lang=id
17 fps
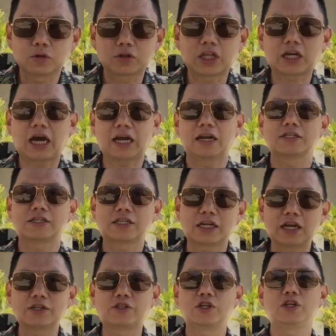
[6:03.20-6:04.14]
tekanan
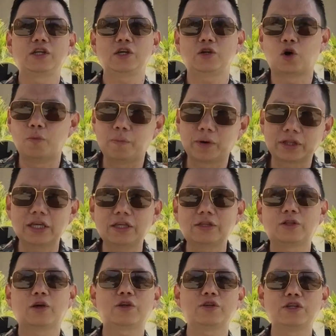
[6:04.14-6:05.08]
sana sini
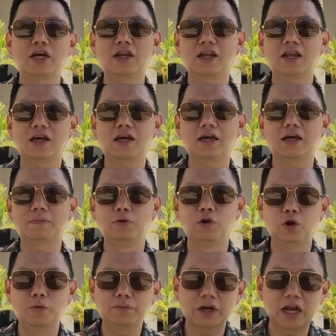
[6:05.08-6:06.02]
kompetitornya lah
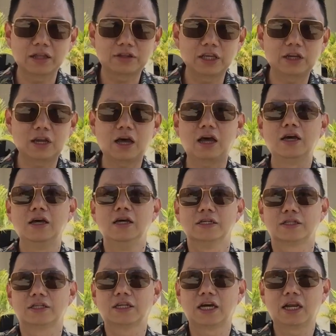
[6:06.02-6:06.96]
belum nantilah
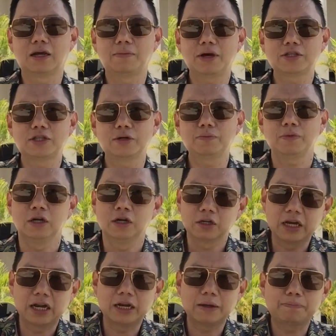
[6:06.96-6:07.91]
segala macam
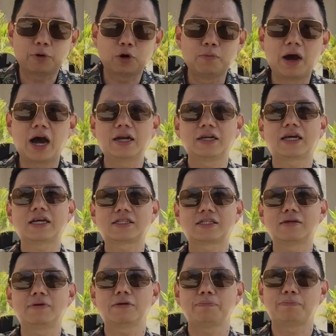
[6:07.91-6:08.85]
dari perubahan
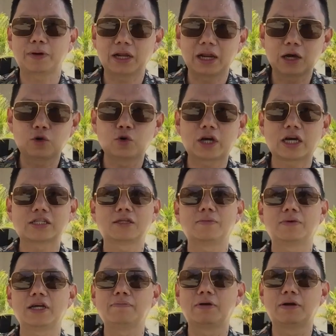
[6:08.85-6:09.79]
customer perilaku
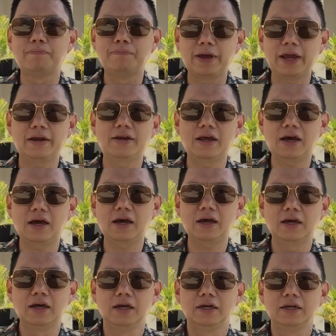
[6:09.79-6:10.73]
customer yang
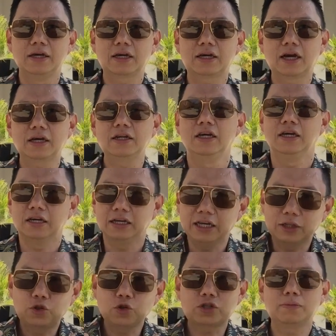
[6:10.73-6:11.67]
berbeda ya kan
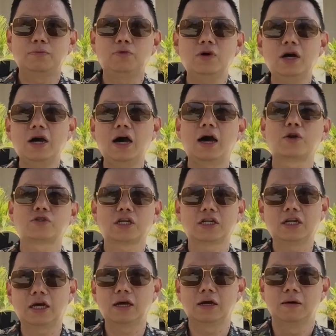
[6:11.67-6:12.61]
itu semua harus
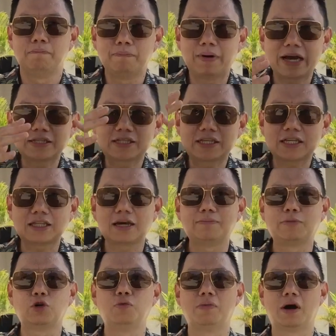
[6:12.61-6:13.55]
ada mindset
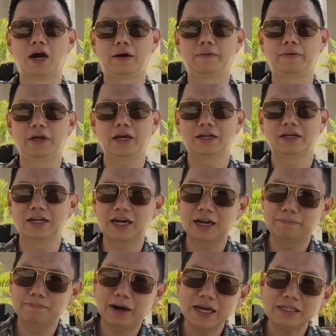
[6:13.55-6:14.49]
yang berubah ya
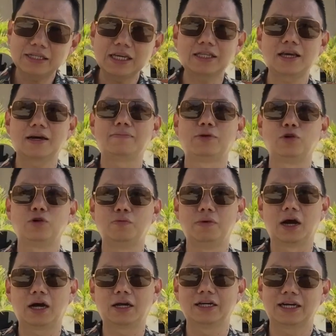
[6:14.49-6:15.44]
dengan mindset yang
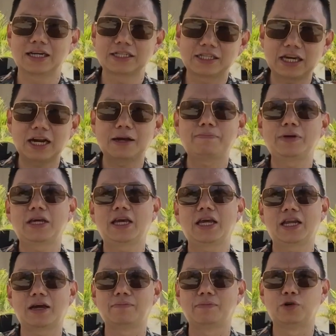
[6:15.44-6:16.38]
berubah dengan cara
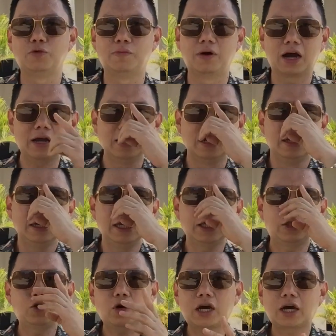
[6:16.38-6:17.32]
pikir yang berubah
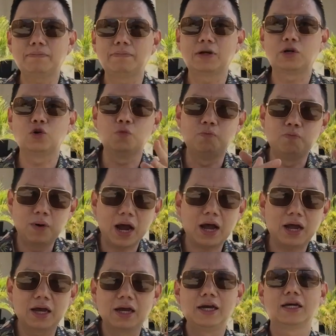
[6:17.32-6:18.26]
itu akan
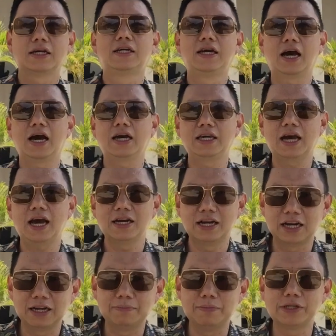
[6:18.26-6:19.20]
merubah gaya
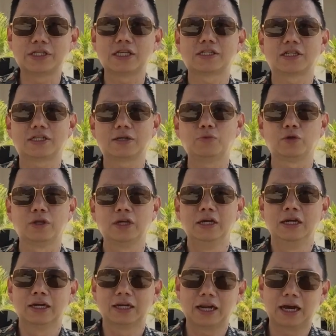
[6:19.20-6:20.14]
dari bisnis tersebut
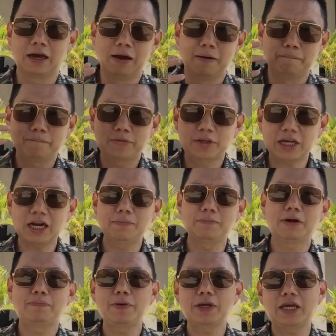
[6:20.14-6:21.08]
nah cara
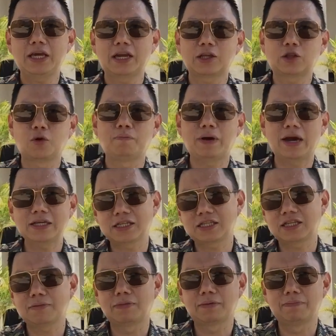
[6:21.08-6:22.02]
berpikir atau
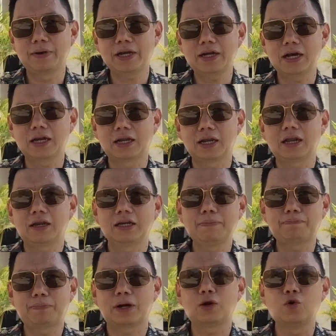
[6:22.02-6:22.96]
mindset yang berbeda adalah
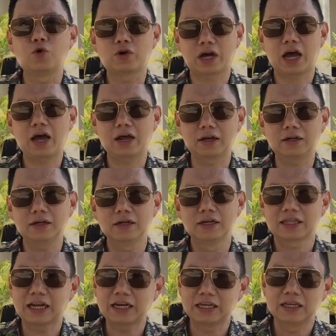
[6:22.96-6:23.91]
diperlukan
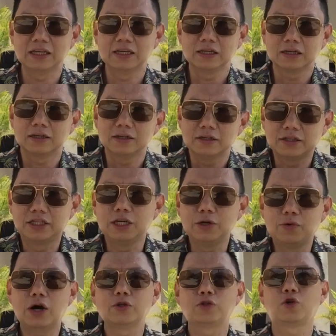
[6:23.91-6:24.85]
tadi
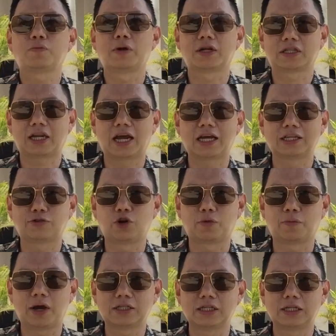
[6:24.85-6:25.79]
jiwa untuk
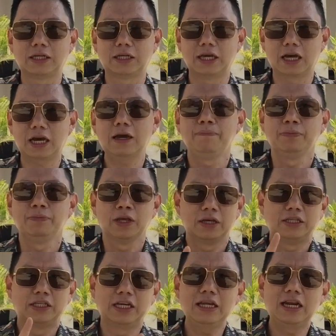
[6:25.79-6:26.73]
bertransformasi ya
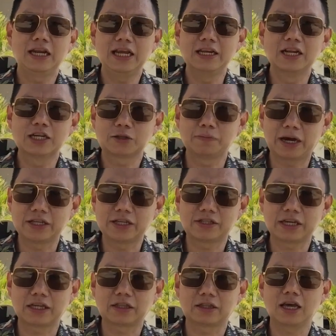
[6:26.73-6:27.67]
jadi leaders
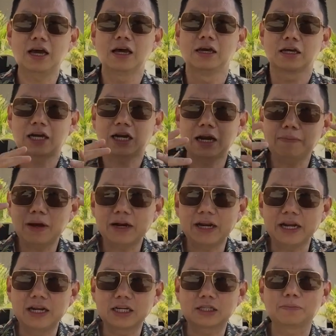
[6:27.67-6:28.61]
mindset ya. Kenapa
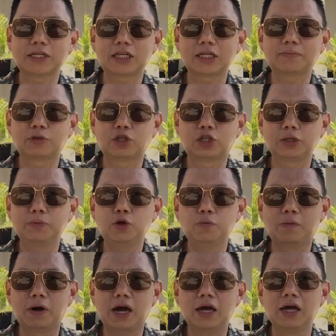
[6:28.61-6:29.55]
leaders mindset mesti
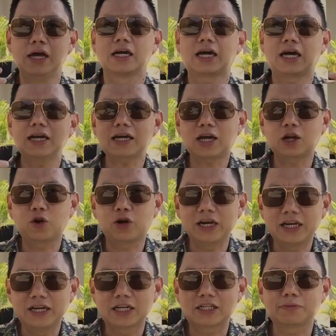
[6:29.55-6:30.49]
berubah? Karena kalau
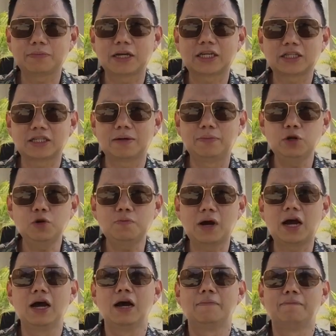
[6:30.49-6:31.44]
leaders mindsetnya
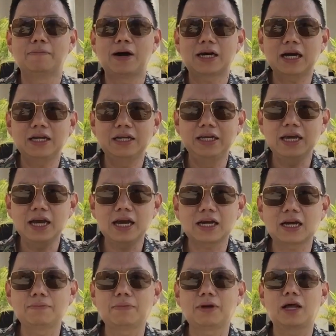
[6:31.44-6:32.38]
berubah, maka dia
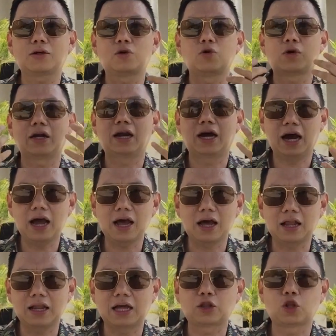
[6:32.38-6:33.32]
akan melakukan
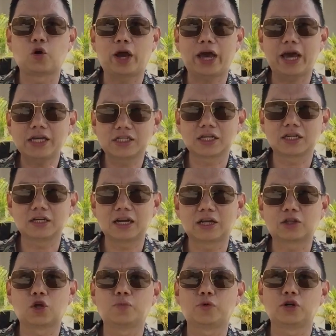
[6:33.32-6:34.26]
hal atau action
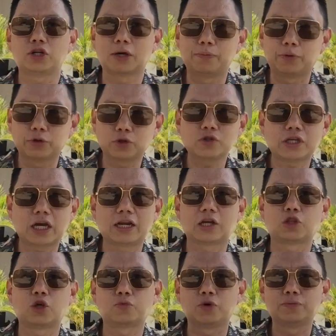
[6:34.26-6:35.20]
ataupun keputusan
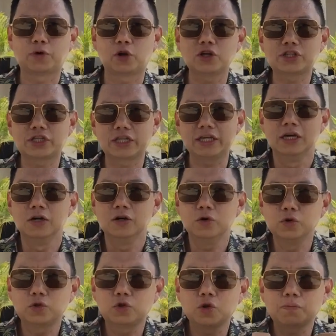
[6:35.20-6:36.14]
ataupun policy
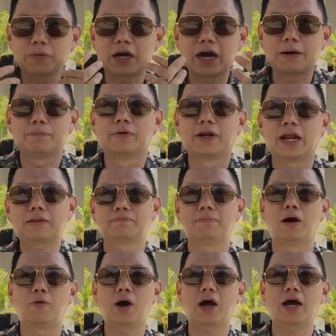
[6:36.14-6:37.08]
untuk mengupgrade
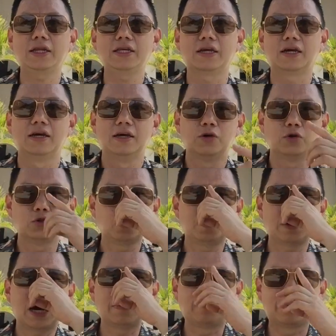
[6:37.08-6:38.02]
bawahannya,
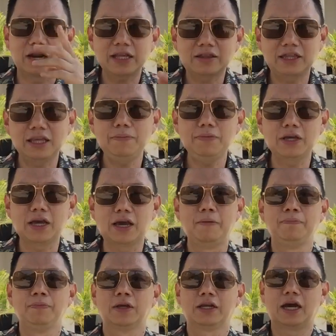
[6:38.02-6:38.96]
untuk mengupgrade timnya.
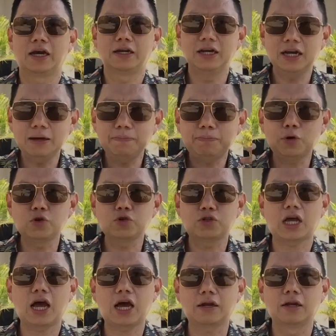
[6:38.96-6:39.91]
Nah, dengan
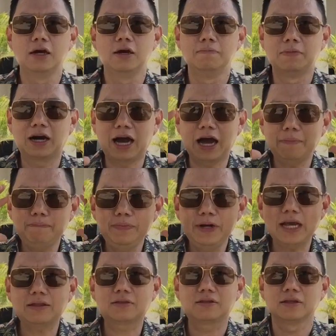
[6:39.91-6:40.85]
perusahaan
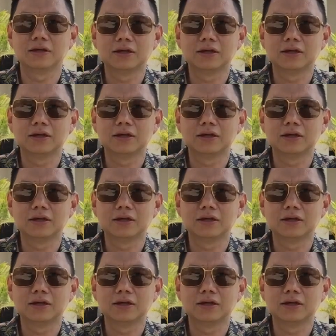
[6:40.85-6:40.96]
mengupdate